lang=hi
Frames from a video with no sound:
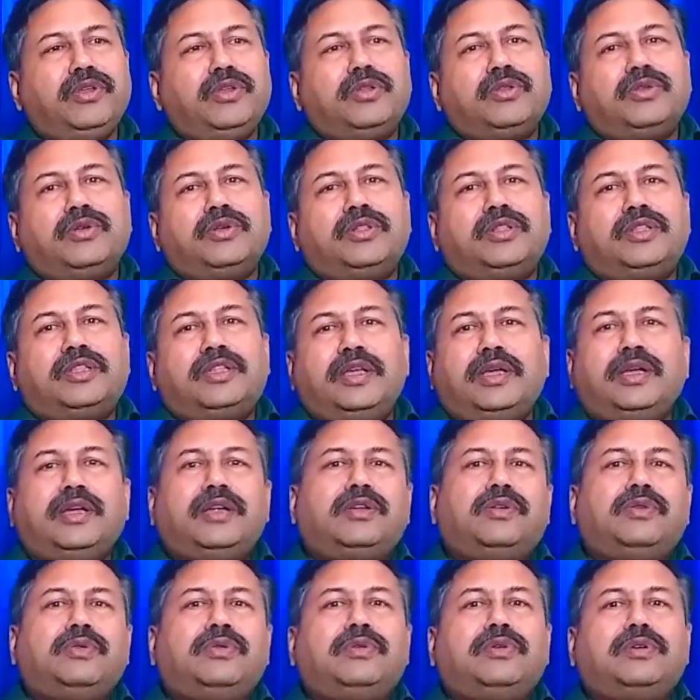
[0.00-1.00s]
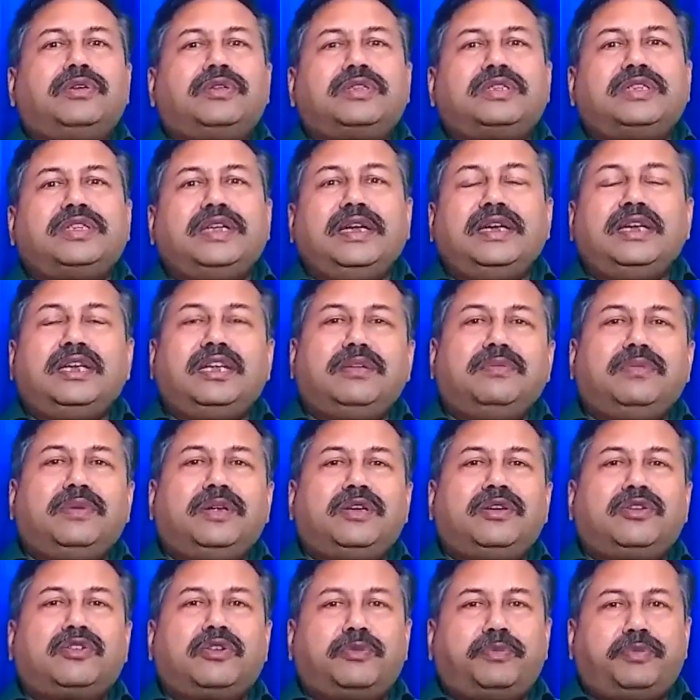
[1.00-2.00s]
तो दे टू
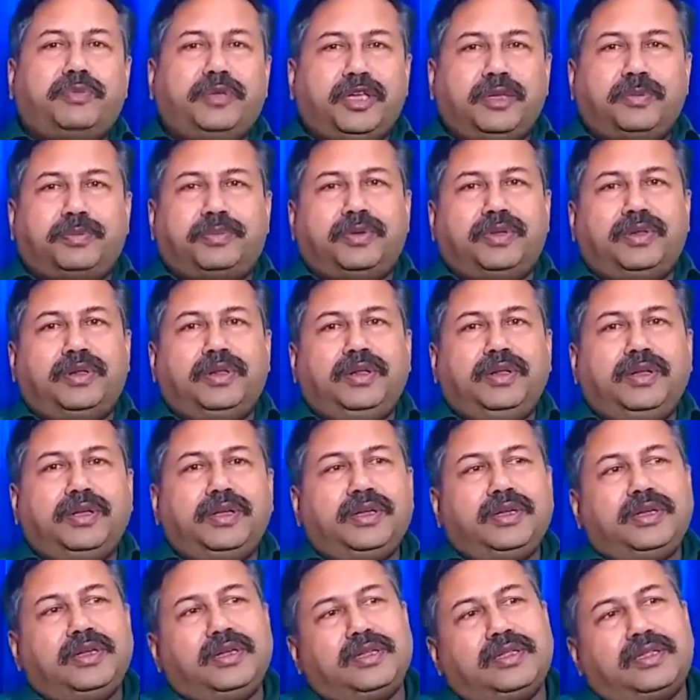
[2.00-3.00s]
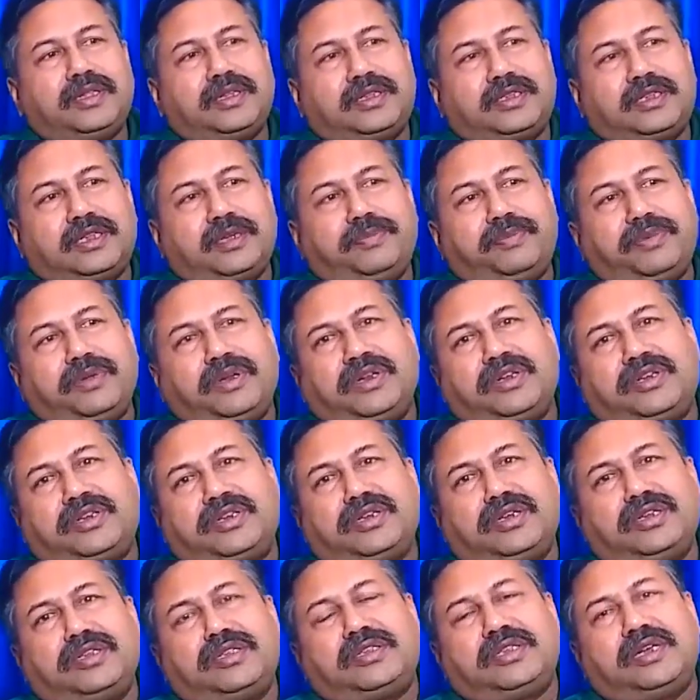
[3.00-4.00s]
सेंटिमेंट ऑफ पीपल द
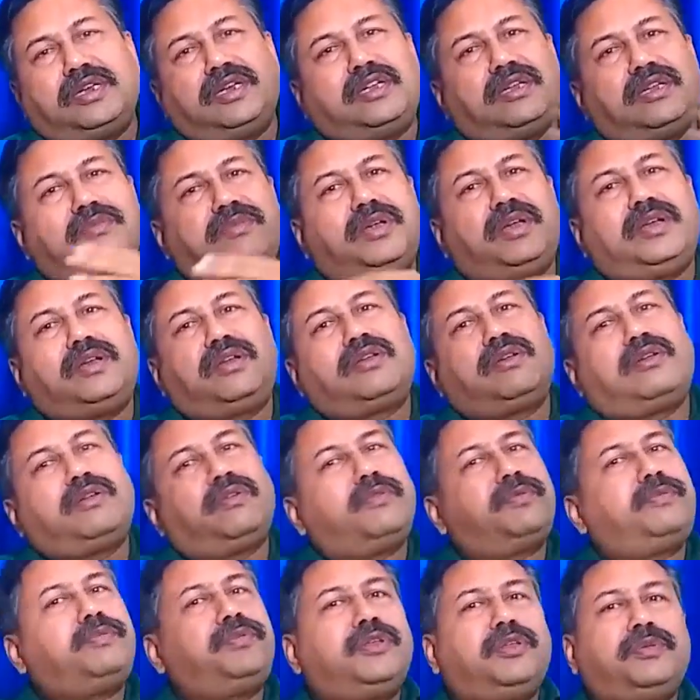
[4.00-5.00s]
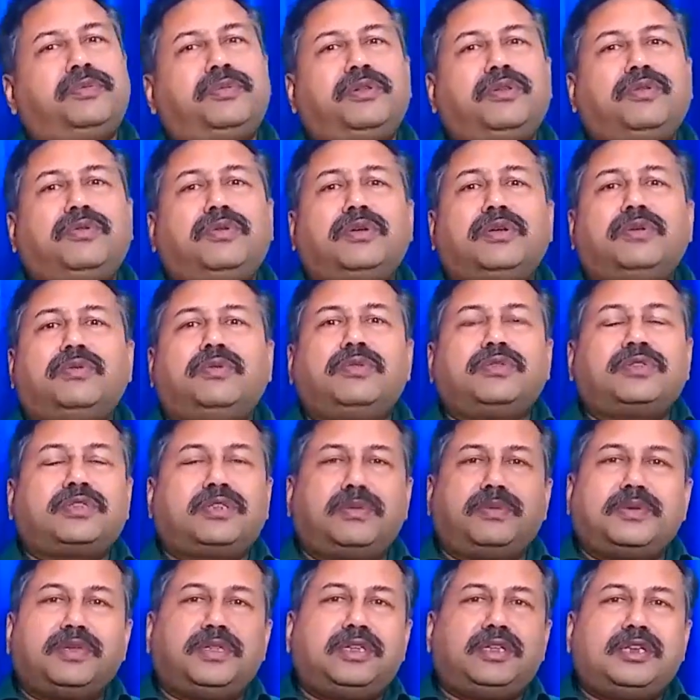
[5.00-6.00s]
सेपरेशन सेंटिमेंटल ऑफ पीपल क्योंकि वो
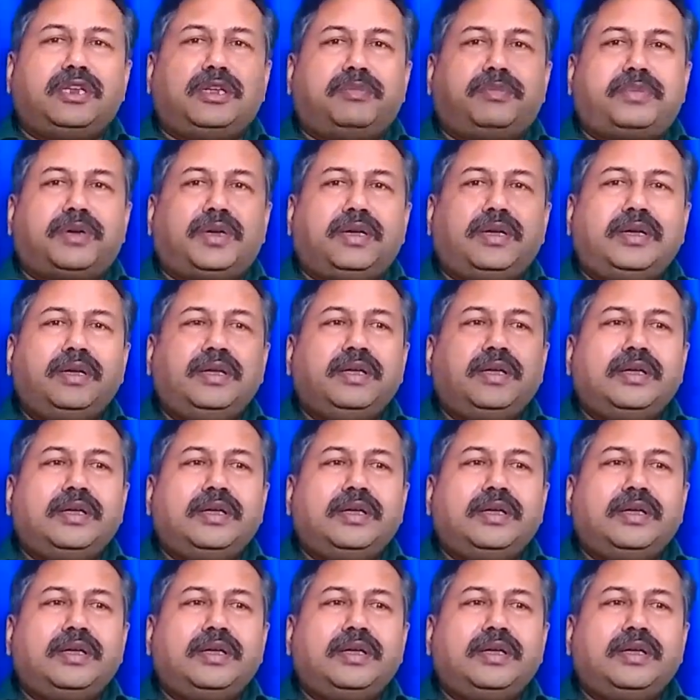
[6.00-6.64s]
समझ ही नहीं पाए